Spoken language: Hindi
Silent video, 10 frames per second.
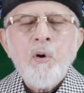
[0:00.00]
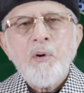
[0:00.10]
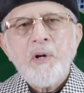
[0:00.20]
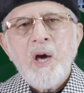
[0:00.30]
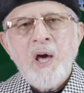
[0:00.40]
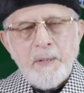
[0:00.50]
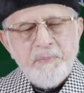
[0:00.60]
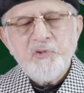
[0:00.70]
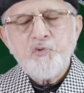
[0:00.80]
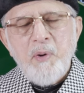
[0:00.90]
और
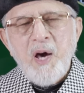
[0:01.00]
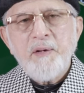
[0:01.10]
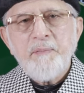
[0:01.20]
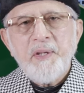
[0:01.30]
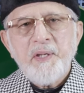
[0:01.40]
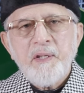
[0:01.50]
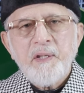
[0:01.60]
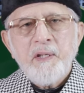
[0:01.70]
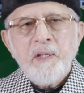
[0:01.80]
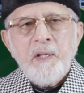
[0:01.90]
अरबी ज़ुबान में
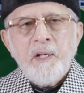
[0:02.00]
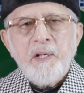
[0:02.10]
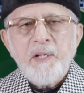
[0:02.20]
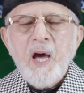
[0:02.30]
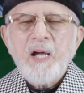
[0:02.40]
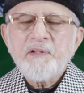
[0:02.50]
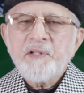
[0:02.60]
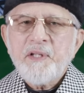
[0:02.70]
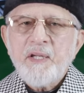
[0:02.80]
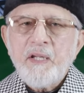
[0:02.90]
नात
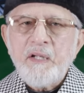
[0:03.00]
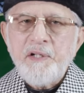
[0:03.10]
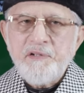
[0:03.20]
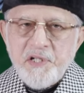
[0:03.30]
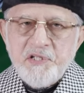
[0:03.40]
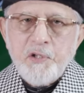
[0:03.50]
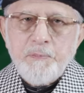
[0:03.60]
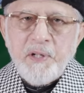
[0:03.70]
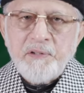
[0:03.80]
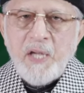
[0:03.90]
के लिटरेचर
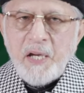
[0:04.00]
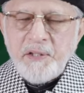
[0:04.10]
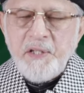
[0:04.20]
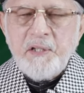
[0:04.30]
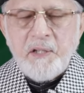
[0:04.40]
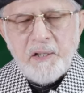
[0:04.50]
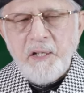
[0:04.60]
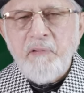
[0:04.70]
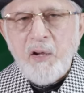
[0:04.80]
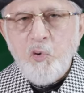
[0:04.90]
पर तहकीक
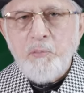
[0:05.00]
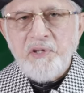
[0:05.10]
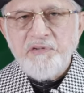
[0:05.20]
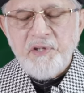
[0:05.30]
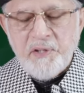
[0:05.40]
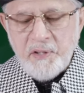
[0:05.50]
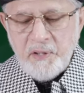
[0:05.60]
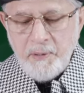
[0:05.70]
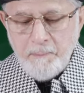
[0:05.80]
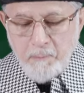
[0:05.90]
करने वालों में से
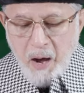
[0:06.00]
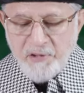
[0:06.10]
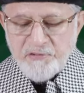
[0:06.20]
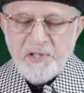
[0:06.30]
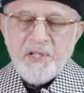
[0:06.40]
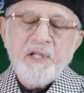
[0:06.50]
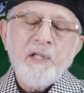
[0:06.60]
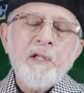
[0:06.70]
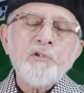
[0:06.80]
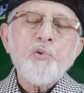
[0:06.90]
बाज़ ने
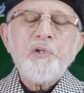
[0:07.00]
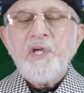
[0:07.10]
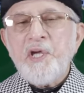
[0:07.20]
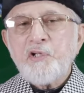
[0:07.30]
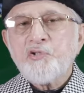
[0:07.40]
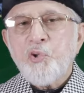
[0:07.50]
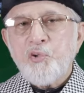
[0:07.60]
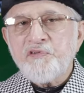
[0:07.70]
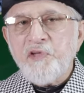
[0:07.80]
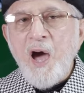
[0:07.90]
तो
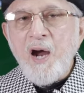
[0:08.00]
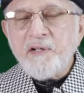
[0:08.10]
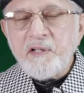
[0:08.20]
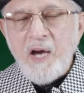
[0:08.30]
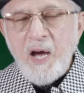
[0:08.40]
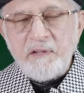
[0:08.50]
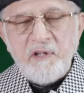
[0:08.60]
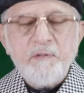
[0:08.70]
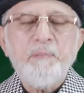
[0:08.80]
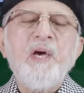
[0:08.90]
160 का
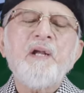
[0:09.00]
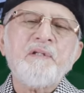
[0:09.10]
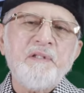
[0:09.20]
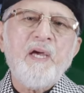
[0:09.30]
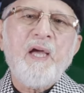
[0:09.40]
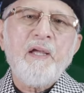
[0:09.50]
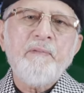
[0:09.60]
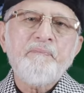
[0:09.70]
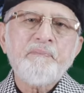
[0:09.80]
अदद बयान किया है